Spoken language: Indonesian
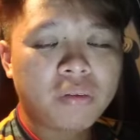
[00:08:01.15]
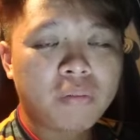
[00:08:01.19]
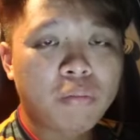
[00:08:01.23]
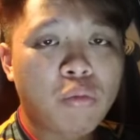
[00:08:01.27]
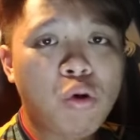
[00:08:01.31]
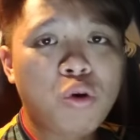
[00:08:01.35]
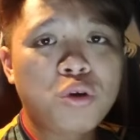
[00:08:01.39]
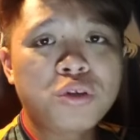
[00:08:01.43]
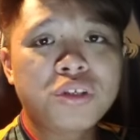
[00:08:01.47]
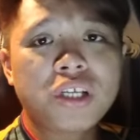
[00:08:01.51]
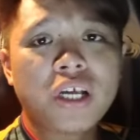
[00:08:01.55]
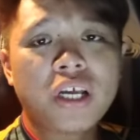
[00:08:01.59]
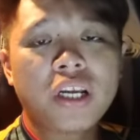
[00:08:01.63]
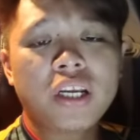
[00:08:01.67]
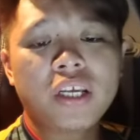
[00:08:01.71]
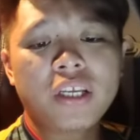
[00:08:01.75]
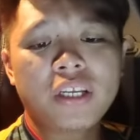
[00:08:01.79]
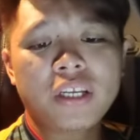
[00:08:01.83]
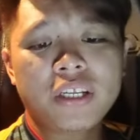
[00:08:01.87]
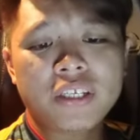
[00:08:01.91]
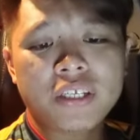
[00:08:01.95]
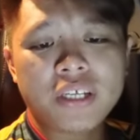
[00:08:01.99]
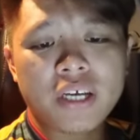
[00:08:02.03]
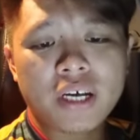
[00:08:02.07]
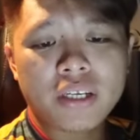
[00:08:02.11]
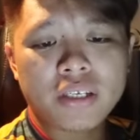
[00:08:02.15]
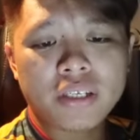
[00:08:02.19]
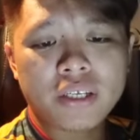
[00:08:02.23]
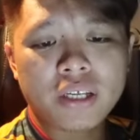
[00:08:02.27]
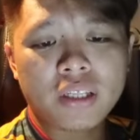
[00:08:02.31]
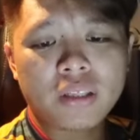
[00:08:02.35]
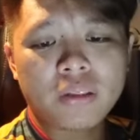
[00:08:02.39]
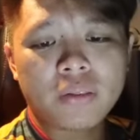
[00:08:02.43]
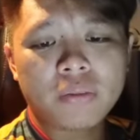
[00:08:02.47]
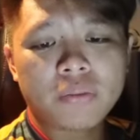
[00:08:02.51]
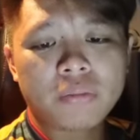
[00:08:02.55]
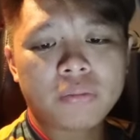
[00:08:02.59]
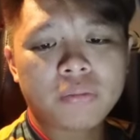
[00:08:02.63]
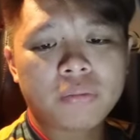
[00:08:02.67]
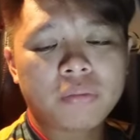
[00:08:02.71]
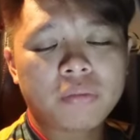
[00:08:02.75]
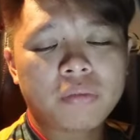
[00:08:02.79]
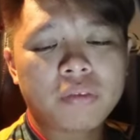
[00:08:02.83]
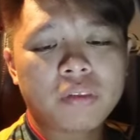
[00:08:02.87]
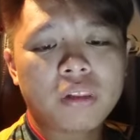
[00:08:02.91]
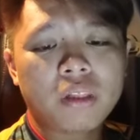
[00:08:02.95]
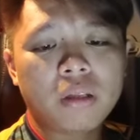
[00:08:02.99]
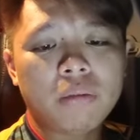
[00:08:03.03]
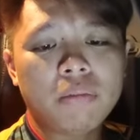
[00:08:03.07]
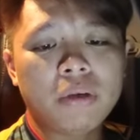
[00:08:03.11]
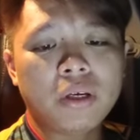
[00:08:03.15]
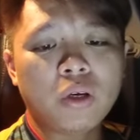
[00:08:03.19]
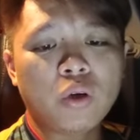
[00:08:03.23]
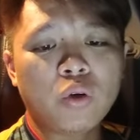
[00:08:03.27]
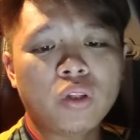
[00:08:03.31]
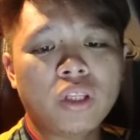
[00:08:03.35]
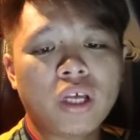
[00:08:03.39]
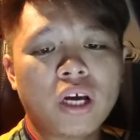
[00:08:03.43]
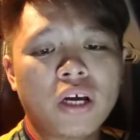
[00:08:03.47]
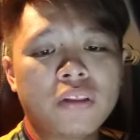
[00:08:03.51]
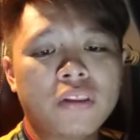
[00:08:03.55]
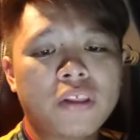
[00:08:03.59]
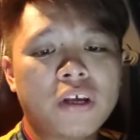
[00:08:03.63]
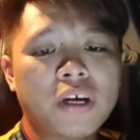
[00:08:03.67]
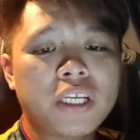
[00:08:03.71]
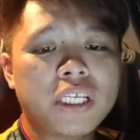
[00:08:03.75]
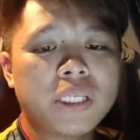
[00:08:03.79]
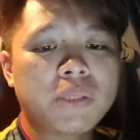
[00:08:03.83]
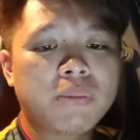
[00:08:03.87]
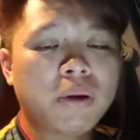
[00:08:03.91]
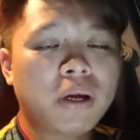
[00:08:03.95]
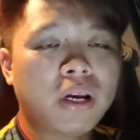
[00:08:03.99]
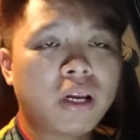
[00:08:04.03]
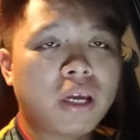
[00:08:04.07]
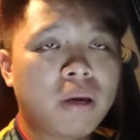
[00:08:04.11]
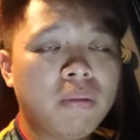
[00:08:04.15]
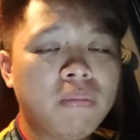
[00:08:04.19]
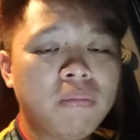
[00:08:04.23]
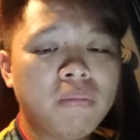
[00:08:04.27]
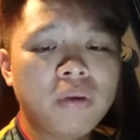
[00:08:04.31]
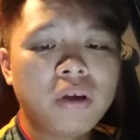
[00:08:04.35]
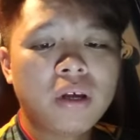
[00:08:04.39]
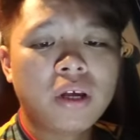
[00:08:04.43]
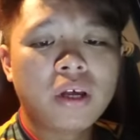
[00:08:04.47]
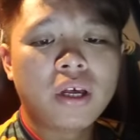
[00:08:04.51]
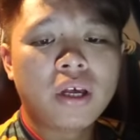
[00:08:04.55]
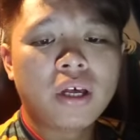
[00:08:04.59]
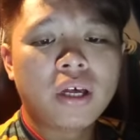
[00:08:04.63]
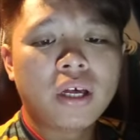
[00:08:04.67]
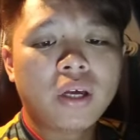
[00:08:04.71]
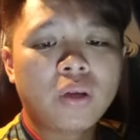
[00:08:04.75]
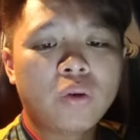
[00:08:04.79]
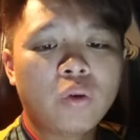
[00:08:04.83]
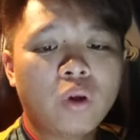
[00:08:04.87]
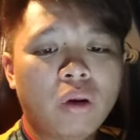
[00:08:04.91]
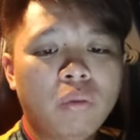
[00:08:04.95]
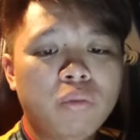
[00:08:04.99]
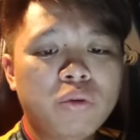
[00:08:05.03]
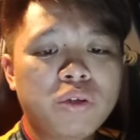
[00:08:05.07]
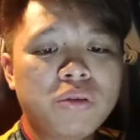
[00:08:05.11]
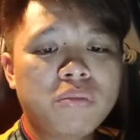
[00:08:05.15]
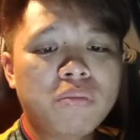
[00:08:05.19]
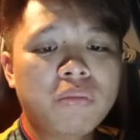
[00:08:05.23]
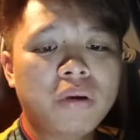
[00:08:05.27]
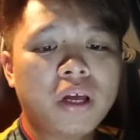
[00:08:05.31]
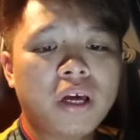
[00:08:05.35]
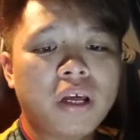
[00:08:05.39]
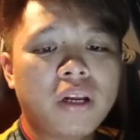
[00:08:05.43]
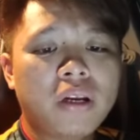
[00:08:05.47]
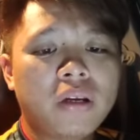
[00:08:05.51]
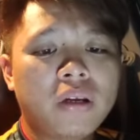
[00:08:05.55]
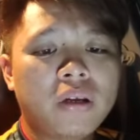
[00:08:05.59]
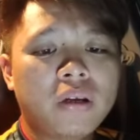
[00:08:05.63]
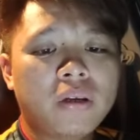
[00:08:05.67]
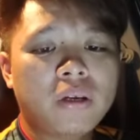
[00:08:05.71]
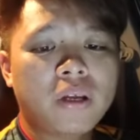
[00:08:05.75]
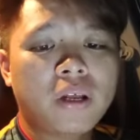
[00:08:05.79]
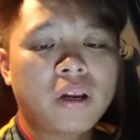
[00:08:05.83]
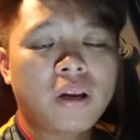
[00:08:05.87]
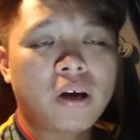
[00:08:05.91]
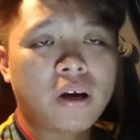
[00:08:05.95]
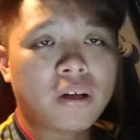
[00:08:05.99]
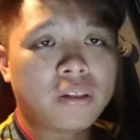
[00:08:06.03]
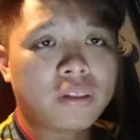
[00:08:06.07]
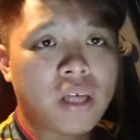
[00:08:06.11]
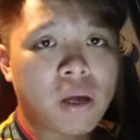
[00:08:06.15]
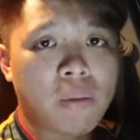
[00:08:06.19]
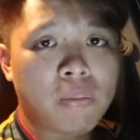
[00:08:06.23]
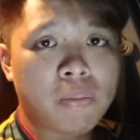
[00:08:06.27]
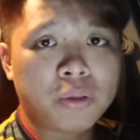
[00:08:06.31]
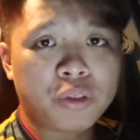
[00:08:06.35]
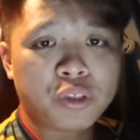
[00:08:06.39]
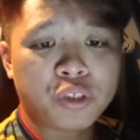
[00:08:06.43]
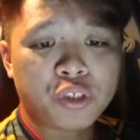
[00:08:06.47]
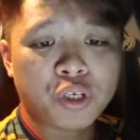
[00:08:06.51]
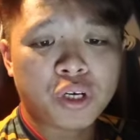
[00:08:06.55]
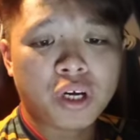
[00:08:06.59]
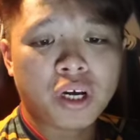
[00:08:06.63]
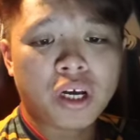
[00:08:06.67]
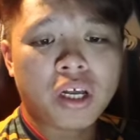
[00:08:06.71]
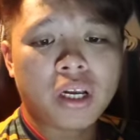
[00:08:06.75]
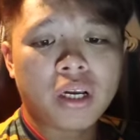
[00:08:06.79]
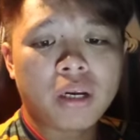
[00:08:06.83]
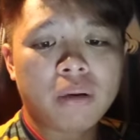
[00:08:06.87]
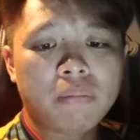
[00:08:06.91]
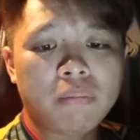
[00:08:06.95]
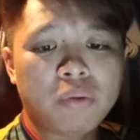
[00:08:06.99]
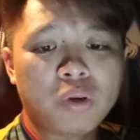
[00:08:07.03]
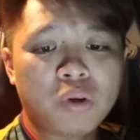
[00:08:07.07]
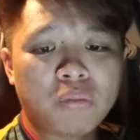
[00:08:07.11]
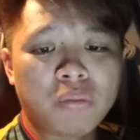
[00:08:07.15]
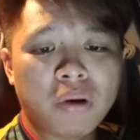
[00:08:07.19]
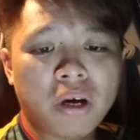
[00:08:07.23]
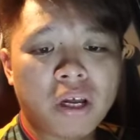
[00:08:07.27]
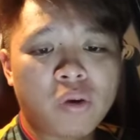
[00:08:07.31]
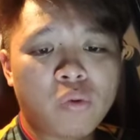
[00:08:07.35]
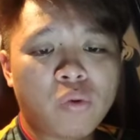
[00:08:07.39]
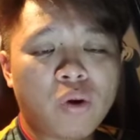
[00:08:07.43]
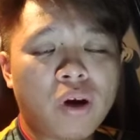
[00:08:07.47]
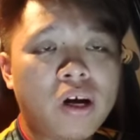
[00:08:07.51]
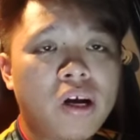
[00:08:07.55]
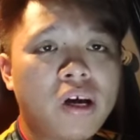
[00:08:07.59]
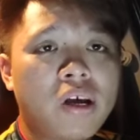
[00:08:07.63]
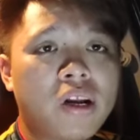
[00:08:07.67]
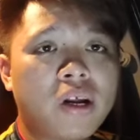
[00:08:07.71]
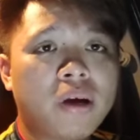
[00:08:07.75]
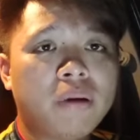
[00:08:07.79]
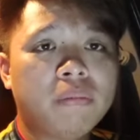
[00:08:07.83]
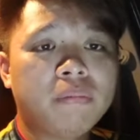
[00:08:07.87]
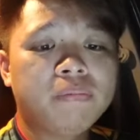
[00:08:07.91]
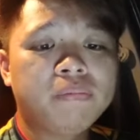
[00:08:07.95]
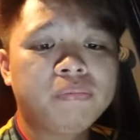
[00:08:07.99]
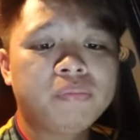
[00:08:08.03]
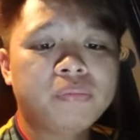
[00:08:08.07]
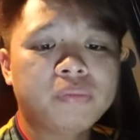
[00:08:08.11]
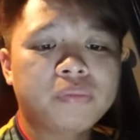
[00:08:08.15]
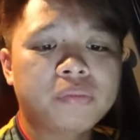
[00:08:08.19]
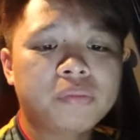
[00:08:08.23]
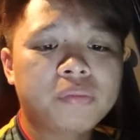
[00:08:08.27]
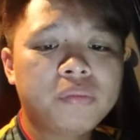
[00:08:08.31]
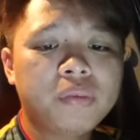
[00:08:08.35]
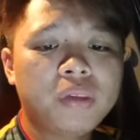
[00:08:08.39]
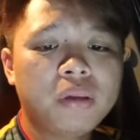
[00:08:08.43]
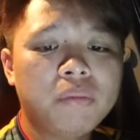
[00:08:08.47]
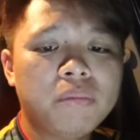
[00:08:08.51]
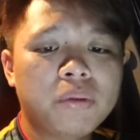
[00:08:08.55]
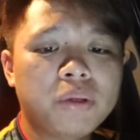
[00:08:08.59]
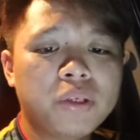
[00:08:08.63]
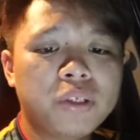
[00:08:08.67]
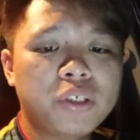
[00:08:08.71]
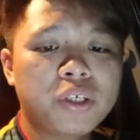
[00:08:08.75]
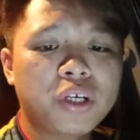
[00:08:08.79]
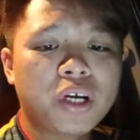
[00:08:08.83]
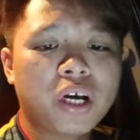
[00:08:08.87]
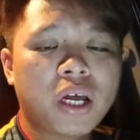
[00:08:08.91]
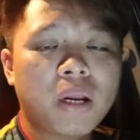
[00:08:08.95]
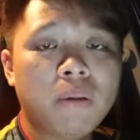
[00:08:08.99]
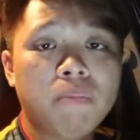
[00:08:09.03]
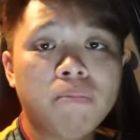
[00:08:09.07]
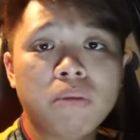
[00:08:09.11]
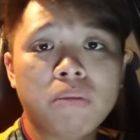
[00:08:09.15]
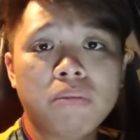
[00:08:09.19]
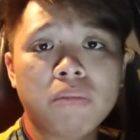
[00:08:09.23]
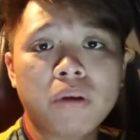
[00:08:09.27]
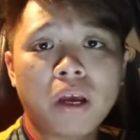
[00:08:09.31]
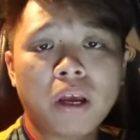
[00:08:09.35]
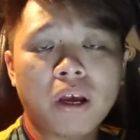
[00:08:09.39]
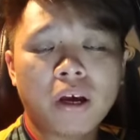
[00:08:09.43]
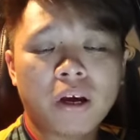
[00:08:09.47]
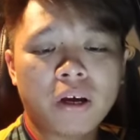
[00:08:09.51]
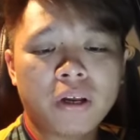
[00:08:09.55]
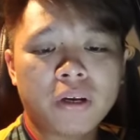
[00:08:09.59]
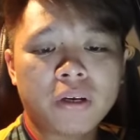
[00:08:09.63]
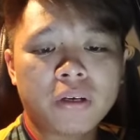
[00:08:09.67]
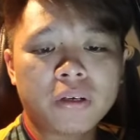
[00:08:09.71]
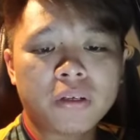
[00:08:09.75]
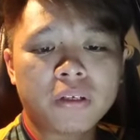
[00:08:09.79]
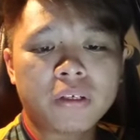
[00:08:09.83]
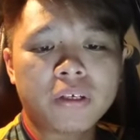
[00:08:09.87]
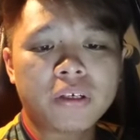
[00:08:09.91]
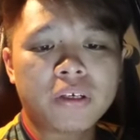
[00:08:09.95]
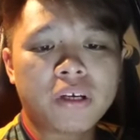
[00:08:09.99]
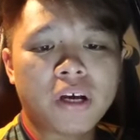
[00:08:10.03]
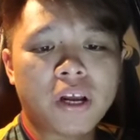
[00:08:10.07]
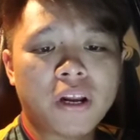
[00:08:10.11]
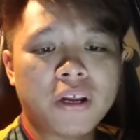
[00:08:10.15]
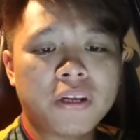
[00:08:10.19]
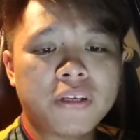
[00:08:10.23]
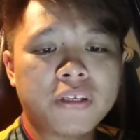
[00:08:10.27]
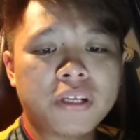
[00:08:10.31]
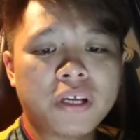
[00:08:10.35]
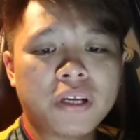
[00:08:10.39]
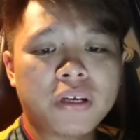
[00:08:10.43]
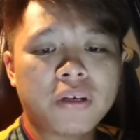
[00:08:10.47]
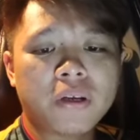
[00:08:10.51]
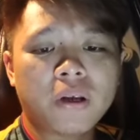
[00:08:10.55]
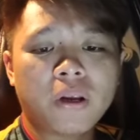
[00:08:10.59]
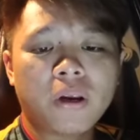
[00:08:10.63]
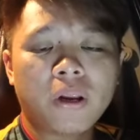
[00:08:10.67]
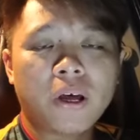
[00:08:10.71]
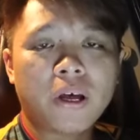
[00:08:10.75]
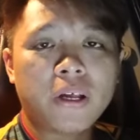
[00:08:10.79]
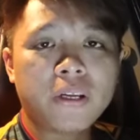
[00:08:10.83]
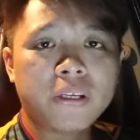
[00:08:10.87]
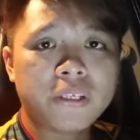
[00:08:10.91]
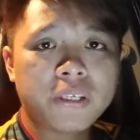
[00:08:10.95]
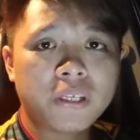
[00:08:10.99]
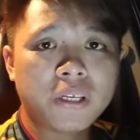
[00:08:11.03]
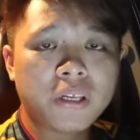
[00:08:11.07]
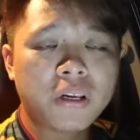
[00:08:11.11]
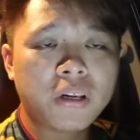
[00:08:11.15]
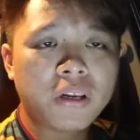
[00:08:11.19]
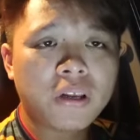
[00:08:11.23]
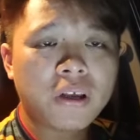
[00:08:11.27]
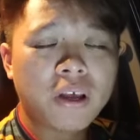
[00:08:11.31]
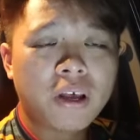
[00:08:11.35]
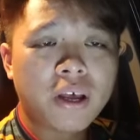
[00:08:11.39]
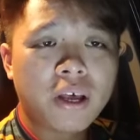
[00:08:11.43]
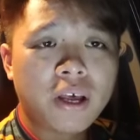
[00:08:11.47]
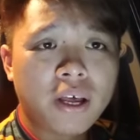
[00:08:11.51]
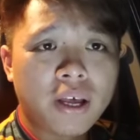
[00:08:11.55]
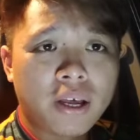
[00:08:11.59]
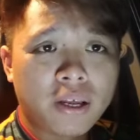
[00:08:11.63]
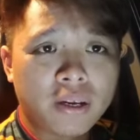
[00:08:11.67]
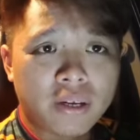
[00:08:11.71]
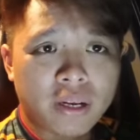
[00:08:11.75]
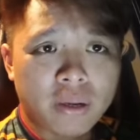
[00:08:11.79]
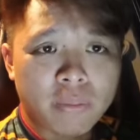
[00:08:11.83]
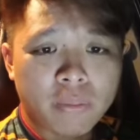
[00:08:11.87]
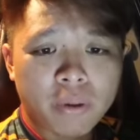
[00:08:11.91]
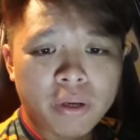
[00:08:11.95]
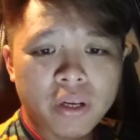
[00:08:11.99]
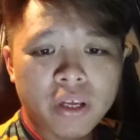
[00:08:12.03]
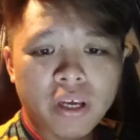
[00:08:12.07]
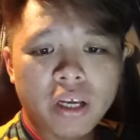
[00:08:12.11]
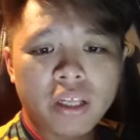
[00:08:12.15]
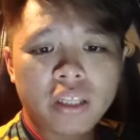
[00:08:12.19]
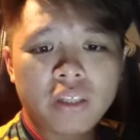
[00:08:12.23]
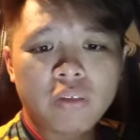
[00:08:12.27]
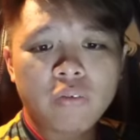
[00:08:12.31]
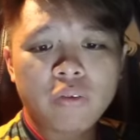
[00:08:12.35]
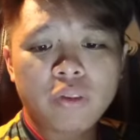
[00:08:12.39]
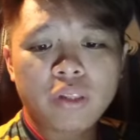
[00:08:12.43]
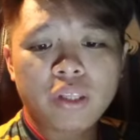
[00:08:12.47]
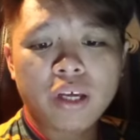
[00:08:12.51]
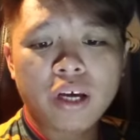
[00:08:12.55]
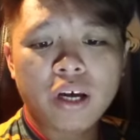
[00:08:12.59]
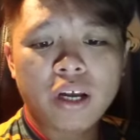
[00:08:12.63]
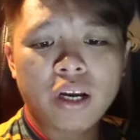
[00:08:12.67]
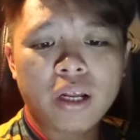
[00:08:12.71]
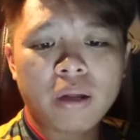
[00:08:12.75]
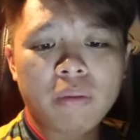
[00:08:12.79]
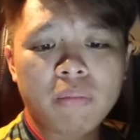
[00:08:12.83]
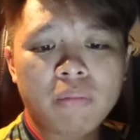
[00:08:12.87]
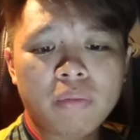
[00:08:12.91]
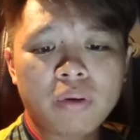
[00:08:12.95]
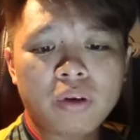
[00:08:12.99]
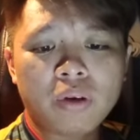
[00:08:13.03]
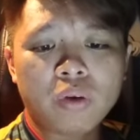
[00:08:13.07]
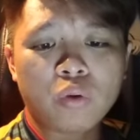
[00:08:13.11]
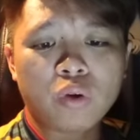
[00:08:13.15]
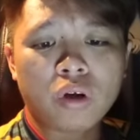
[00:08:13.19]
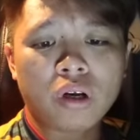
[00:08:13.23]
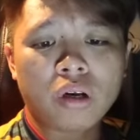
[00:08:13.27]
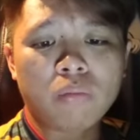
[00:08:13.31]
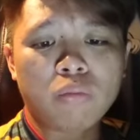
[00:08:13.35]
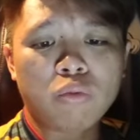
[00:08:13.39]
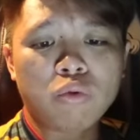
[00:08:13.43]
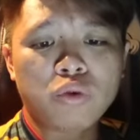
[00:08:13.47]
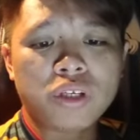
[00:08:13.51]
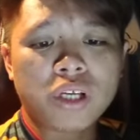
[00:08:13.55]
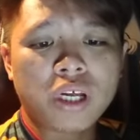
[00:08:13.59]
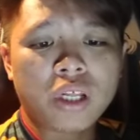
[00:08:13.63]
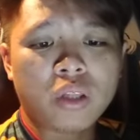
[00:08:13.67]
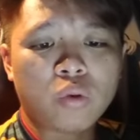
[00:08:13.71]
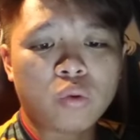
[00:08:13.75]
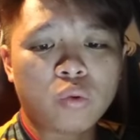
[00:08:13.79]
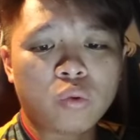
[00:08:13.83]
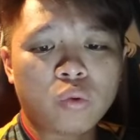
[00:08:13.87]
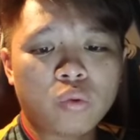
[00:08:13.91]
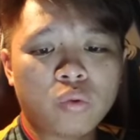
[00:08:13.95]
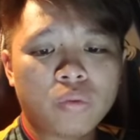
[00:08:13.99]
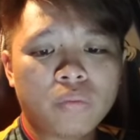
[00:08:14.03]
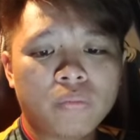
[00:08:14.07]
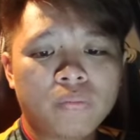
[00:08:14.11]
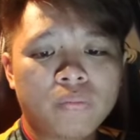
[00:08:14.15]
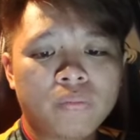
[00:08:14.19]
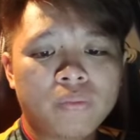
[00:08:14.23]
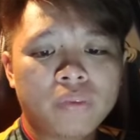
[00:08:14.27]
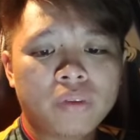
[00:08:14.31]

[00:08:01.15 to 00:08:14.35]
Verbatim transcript: Mogzani disiasat. Mengikut akta SPRM, 2009 dan Akta Pencegahan Pengubahan Uang Haram, Pencegahan Pembiayaan Keganasan dan Hasil daripada Aktiviti Haram 2001.